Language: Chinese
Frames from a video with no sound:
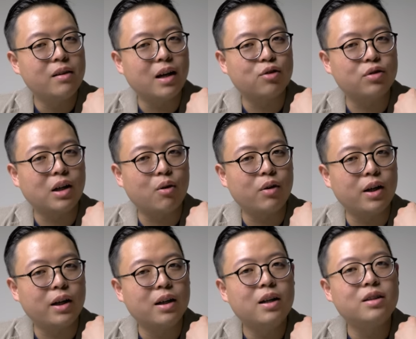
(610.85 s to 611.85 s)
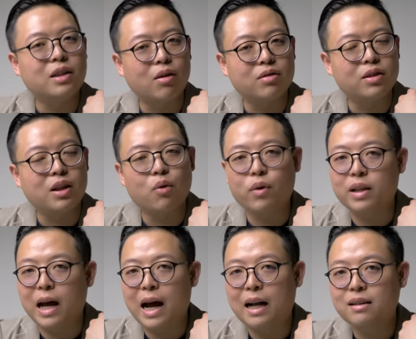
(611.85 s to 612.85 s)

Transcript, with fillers: 那学长会找时间为大